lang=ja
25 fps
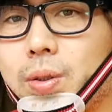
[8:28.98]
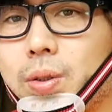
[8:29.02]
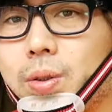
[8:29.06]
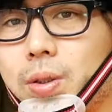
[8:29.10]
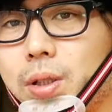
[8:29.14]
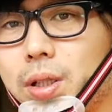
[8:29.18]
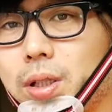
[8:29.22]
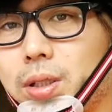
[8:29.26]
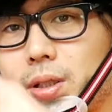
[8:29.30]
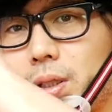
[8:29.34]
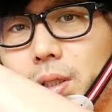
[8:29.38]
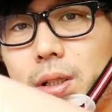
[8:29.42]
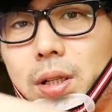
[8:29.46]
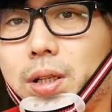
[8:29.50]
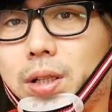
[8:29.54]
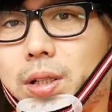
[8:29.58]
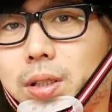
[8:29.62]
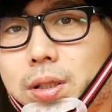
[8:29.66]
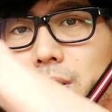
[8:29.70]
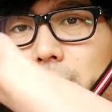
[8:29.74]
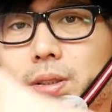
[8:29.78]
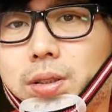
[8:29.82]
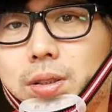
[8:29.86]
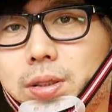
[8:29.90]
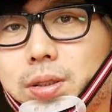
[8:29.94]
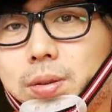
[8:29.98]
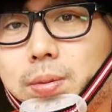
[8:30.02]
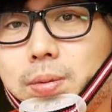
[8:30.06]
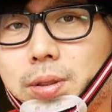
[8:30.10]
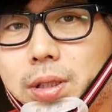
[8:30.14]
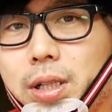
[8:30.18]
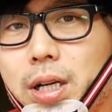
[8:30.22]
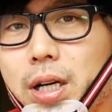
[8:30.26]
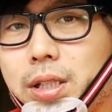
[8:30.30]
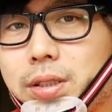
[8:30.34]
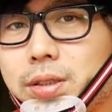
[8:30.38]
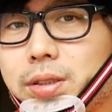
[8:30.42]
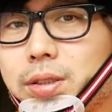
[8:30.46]
こうやって自分
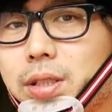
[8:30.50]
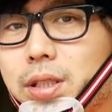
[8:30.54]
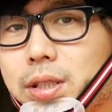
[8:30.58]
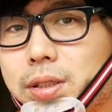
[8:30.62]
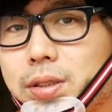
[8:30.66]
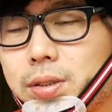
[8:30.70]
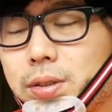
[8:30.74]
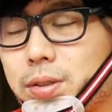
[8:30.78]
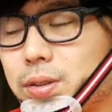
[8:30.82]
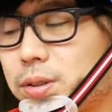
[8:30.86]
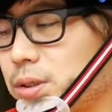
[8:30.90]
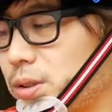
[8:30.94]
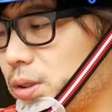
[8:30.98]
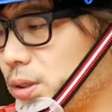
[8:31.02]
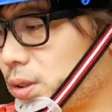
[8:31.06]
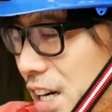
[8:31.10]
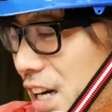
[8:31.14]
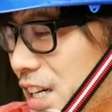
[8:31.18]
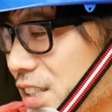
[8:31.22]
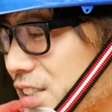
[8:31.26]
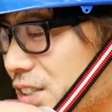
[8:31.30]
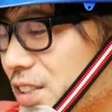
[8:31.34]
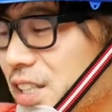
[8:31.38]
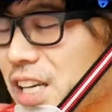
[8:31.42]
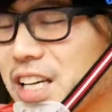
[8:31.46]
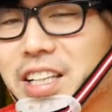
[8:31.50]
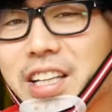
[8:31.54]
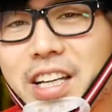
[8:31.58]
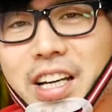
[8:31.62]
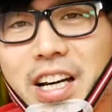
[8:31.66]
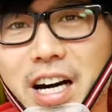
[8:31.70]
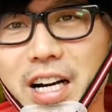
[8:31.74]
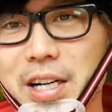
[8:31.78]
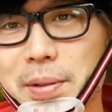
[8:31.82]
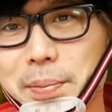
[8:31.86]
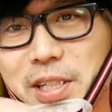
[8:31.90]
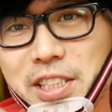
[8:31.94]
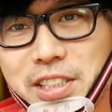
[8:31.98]
で発電する発電機
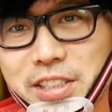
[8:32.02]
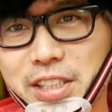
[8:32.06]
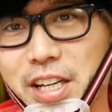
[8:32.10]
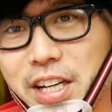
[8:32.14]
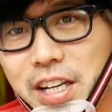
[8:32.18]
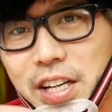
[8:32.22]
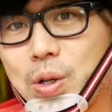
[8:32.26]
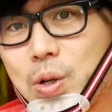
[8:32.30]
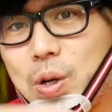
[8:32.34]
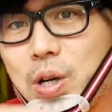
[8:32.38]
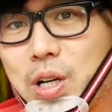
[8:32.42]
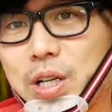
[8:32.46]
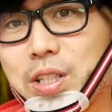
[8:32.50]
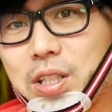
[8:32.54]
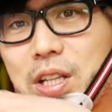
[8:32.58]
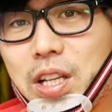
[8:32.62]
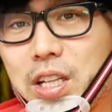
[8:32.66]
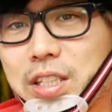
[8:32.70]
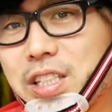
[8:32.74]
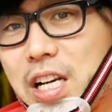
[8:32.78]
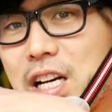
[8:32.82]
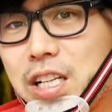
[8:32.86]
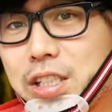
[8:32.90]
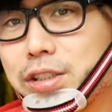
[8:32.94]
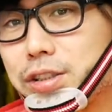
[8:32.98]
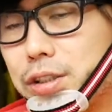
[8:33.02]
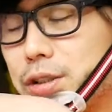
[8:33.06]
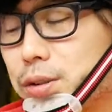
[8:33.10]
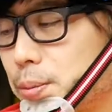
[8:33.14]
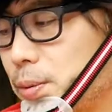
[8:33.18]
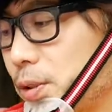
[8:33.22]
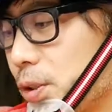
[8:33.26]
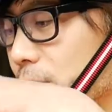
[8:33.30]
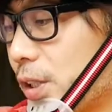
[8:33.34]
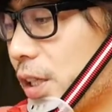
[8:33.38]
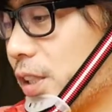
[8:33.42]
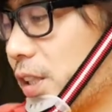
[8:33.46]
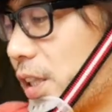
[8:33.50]
がありましてこうやって30
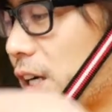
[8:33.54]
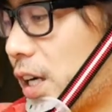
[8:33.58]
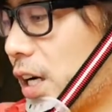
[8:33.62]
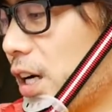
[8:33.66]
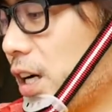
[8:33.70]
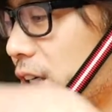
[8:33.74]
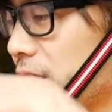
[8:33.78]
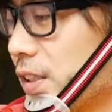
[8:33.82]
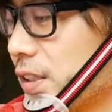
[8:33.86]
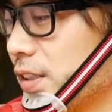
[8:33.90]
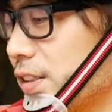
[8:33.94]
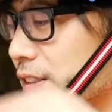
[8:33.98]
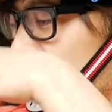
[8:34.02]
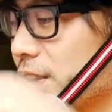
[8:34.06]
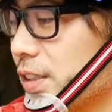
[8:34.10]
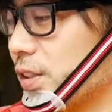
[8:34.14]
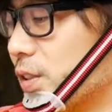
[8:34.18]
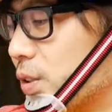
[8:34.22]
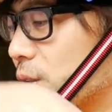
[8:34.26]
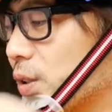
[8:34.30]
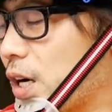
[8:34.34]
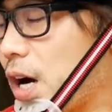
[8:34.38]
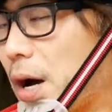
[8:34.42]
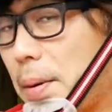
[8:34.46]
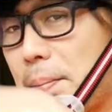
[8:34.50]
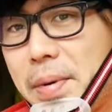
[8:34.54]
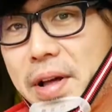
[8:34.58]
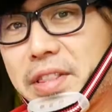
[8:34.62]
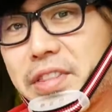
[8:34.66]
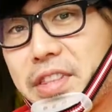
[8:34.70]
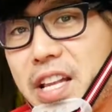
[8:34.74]
秒だったかなこう頑張っ